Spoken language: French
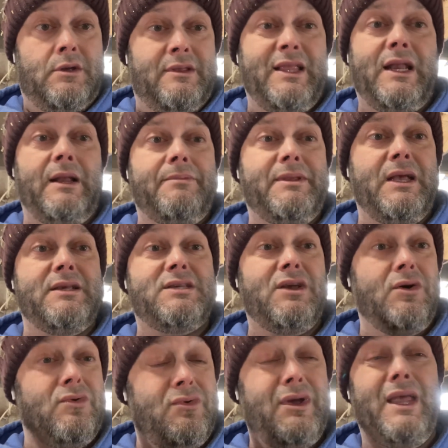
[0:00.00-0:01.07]

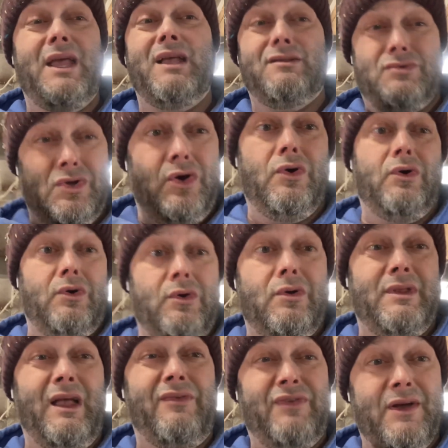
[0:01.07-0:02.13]
d'adaptation et de
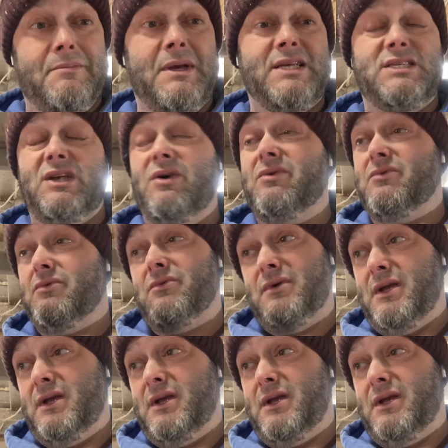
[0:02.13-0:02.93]
d'affirmation